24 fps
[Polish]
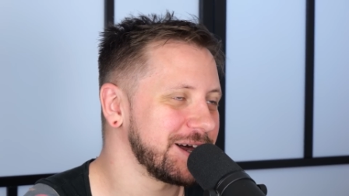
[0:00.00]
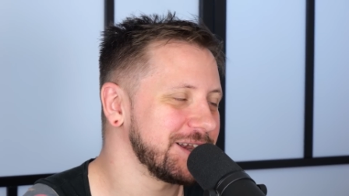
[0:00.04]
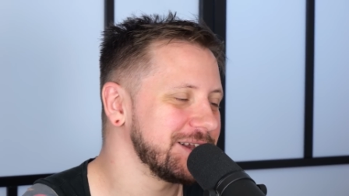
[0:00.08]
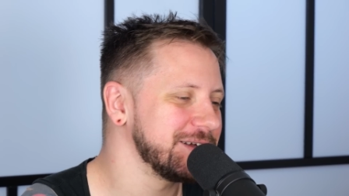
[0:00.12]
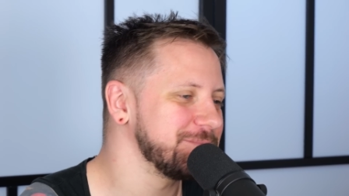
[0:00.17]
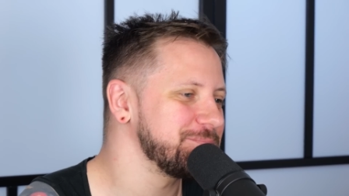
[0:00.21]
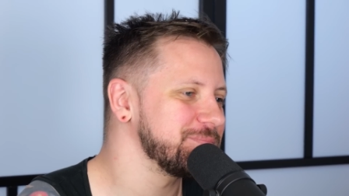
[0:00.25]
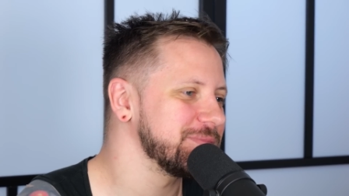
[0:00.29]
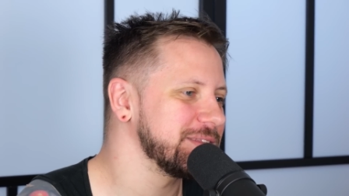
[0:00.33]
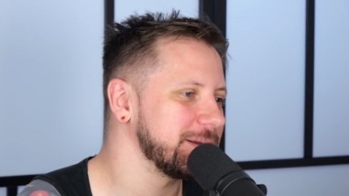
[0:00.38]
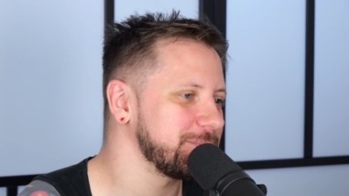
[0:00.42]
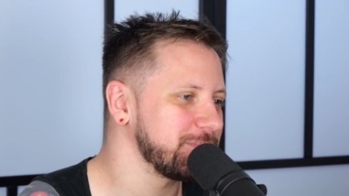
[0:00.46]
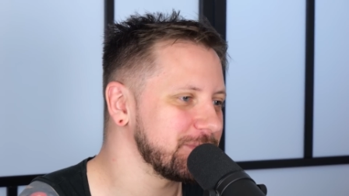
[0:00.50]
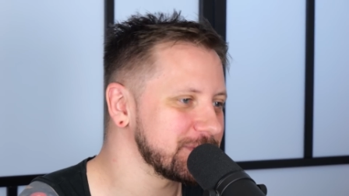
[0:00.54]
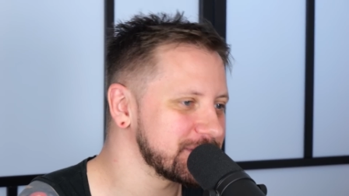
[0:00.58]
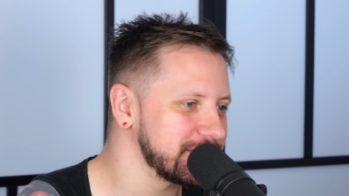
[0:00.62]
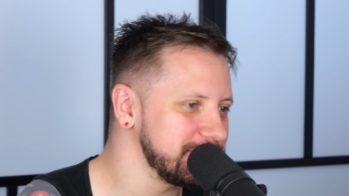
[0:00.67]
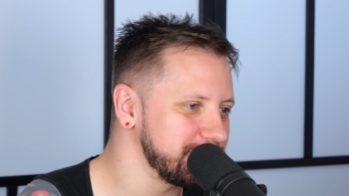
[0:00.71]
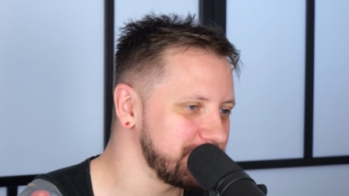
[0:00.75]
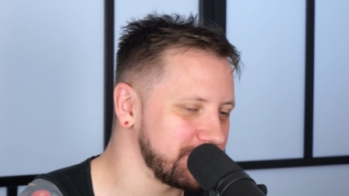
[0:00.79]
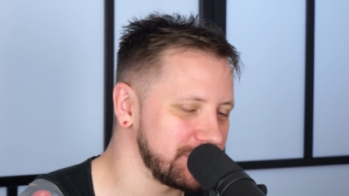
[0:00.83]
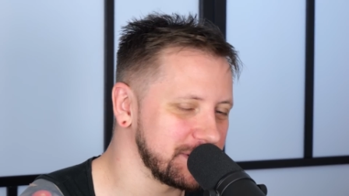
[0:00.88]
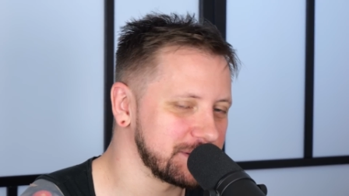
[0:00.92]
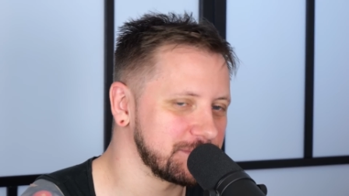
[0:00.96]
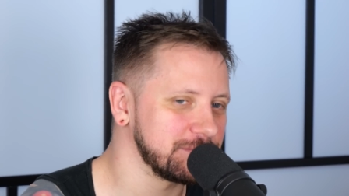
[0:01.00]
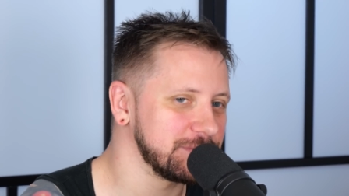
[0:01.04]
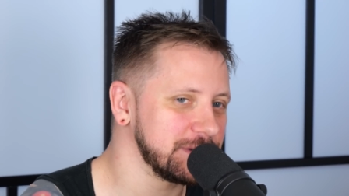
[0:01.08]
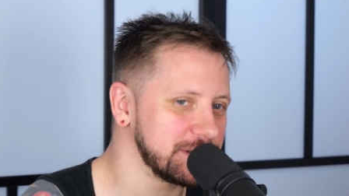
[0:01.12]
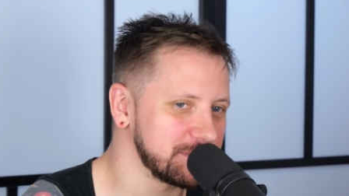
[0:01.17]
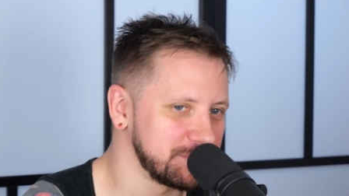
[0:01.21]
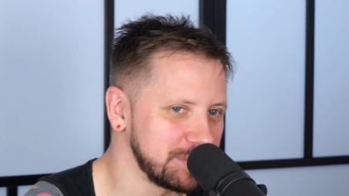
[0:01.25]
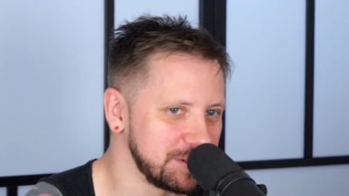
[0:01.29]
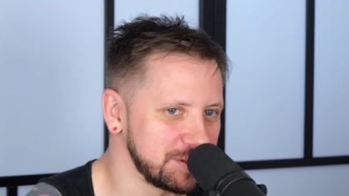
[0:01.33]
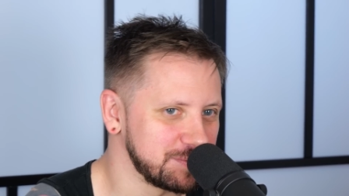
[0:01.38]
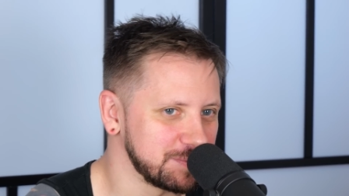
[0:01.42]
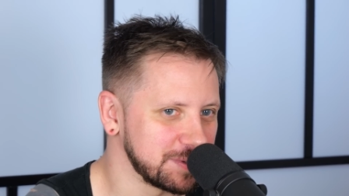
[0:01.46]
ale na polskim poletku też
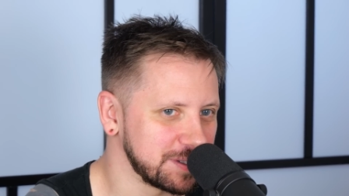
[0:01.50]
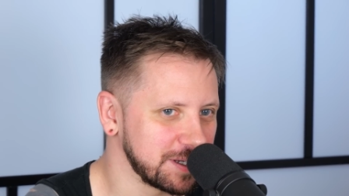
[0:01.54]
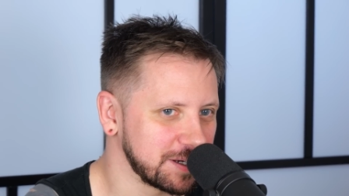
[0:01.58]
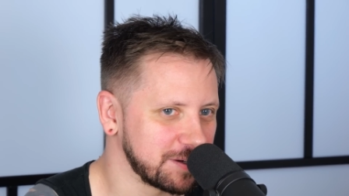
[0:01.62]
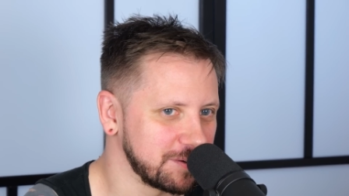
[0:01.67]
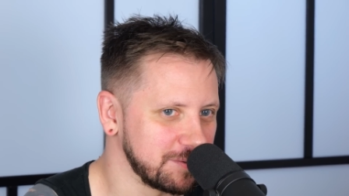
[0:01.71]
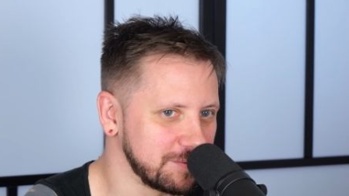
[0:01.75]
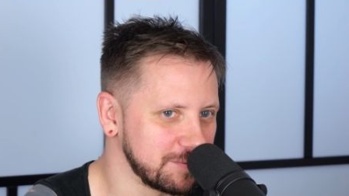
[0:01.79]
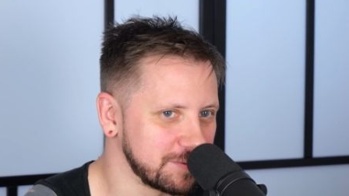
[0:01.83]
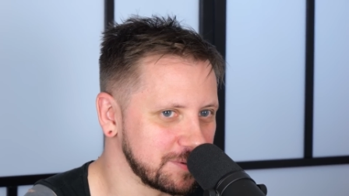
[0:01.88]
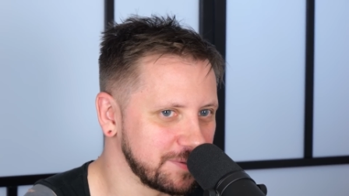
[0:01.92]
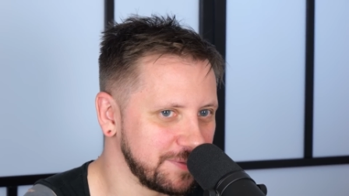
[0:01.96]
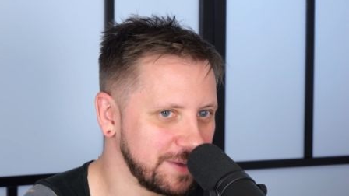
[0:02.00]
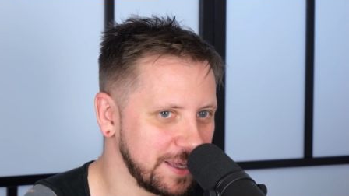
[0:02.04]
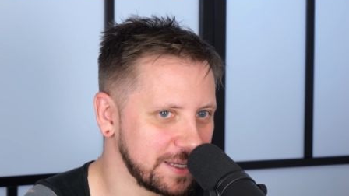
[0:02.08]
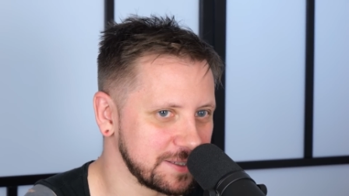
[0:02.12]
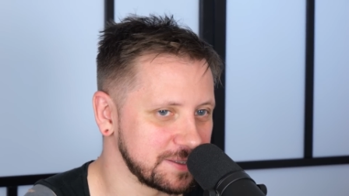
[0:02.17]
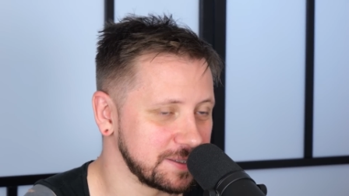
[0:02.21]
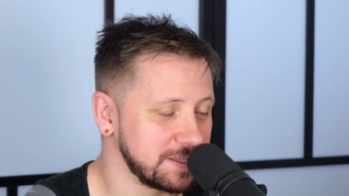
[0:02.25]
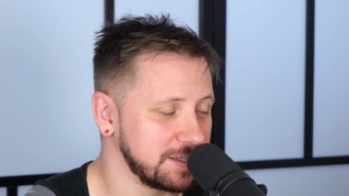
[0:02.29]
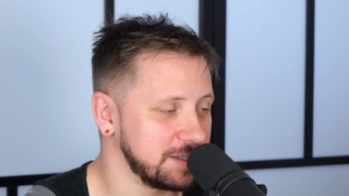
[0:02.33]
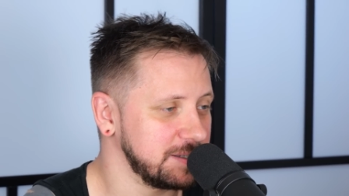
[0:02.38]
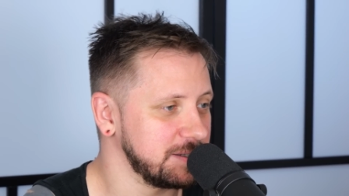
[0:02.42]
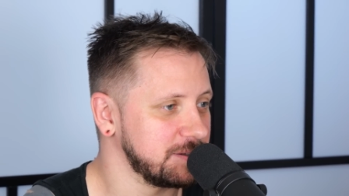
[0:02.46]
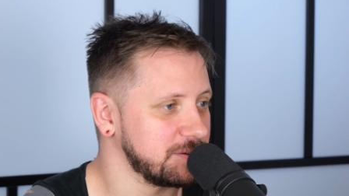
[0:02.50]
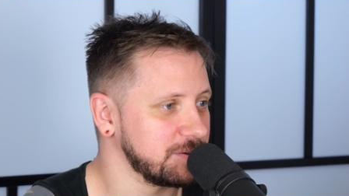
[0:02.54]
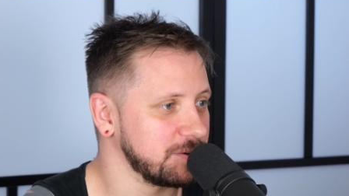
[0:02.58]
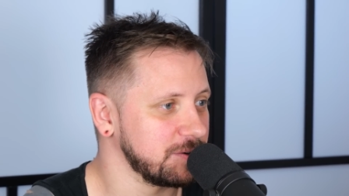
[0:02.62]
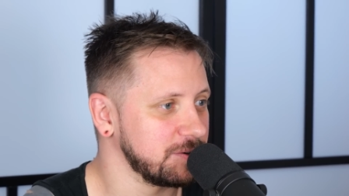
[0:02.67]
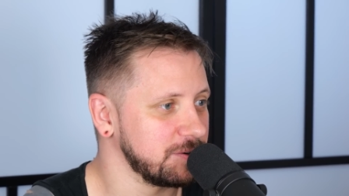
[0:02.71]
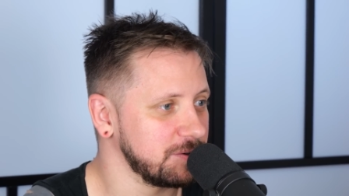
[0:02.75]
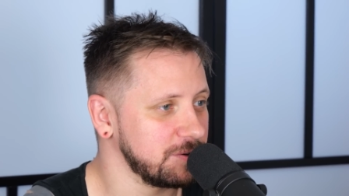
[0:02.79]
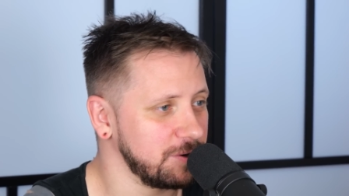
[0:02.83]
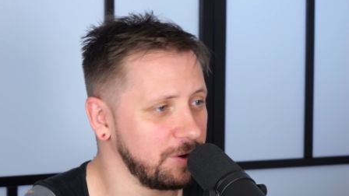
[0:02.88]
mieliśmy taką gwiazdę i to